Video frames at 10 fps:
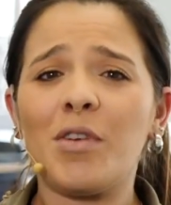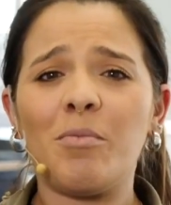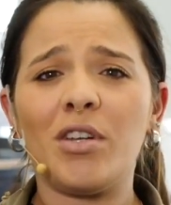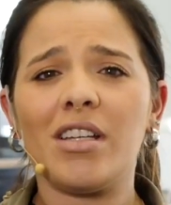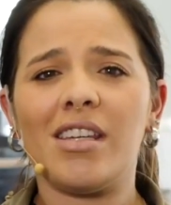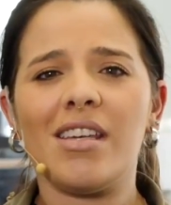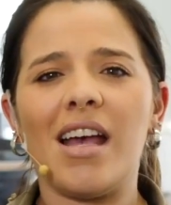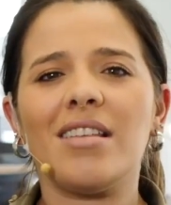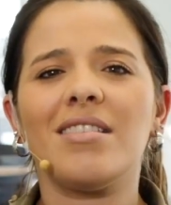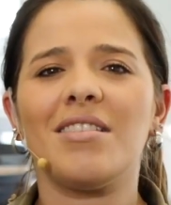fica por aqui.
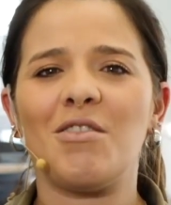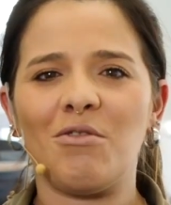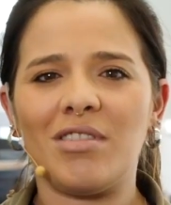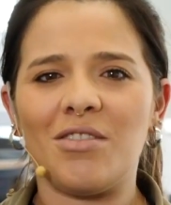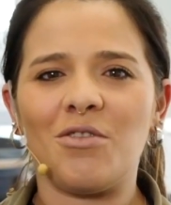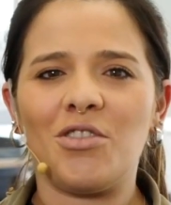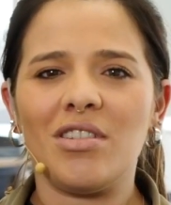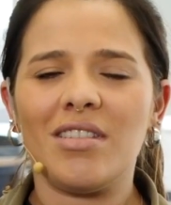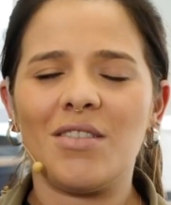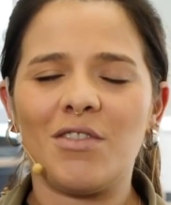Essas e outras
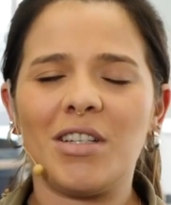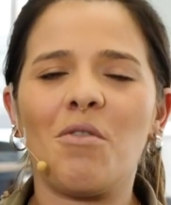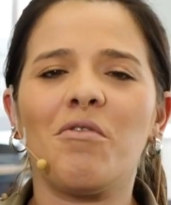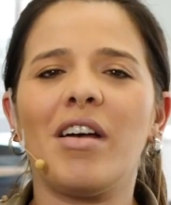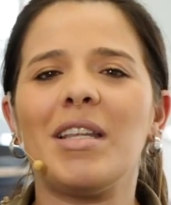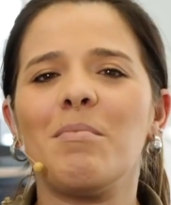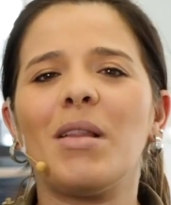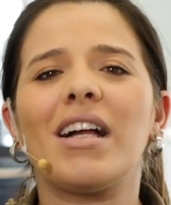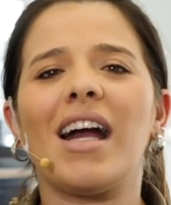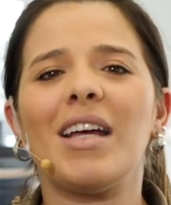notícias você confere em
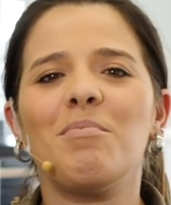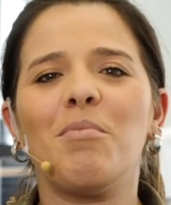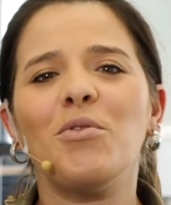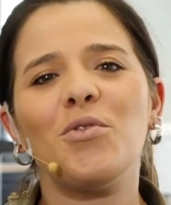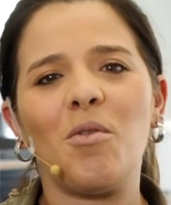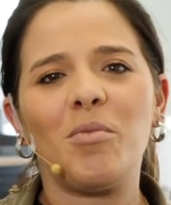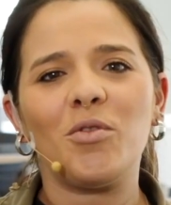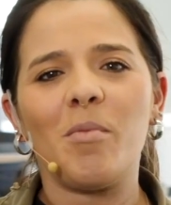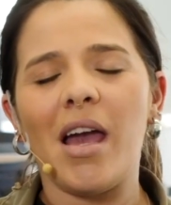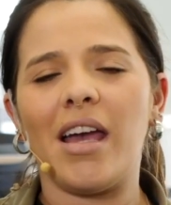
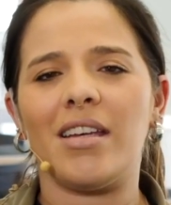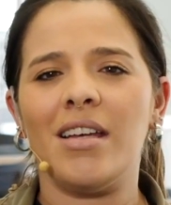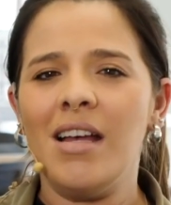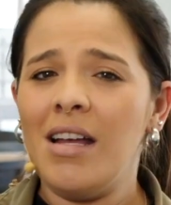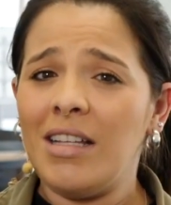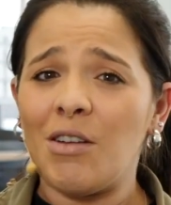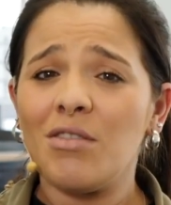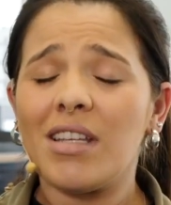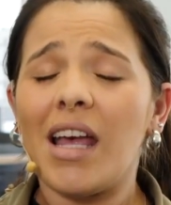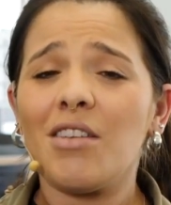placar.com.br. Não
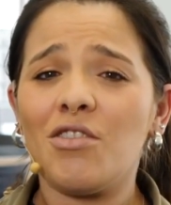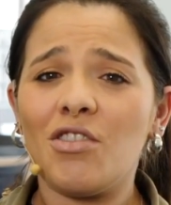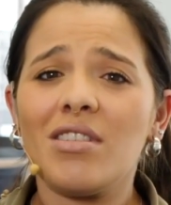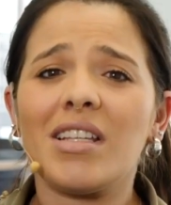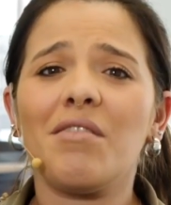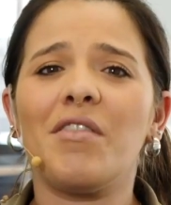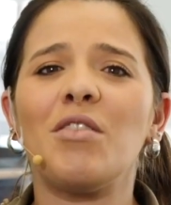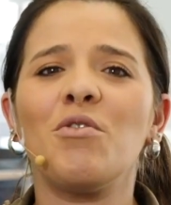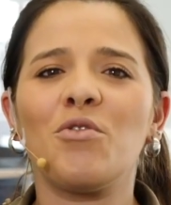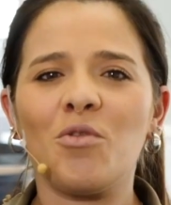esquece de te
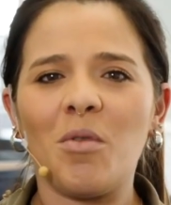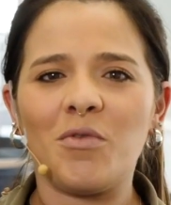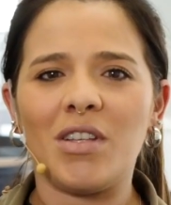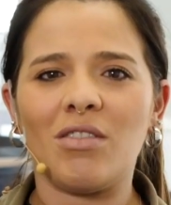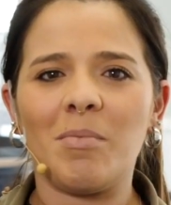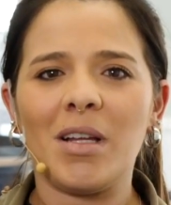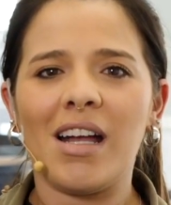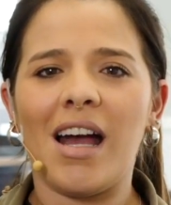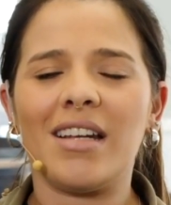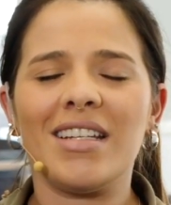inscrever no YouTube oficial da
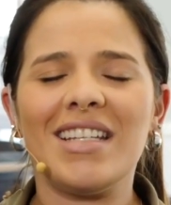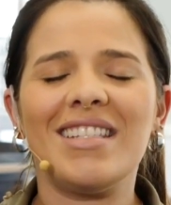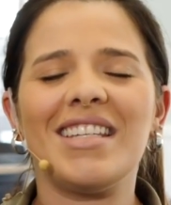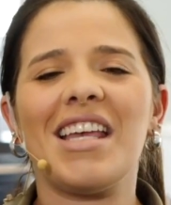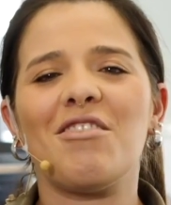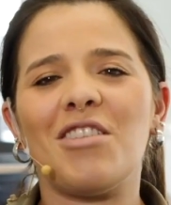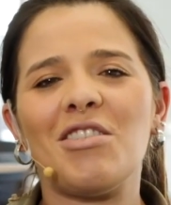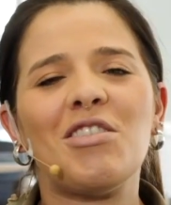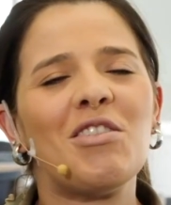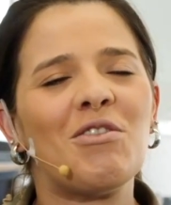Placar e de seguir a
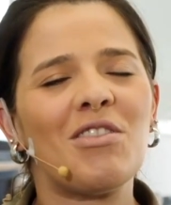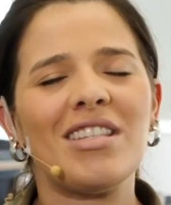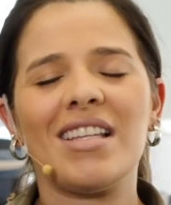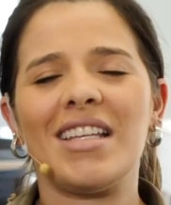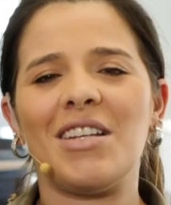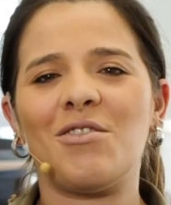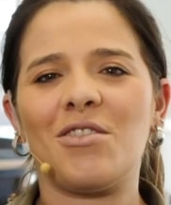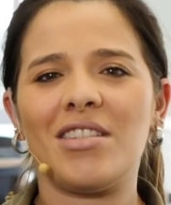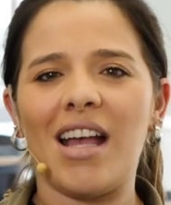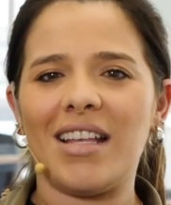gente em todas as redes
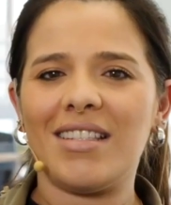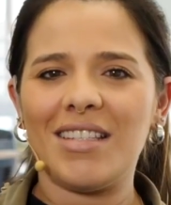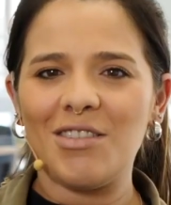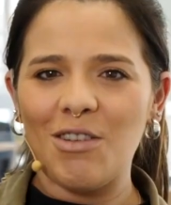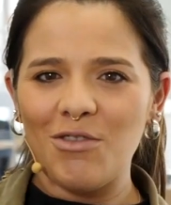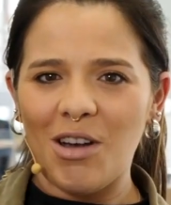sociais. Tchau,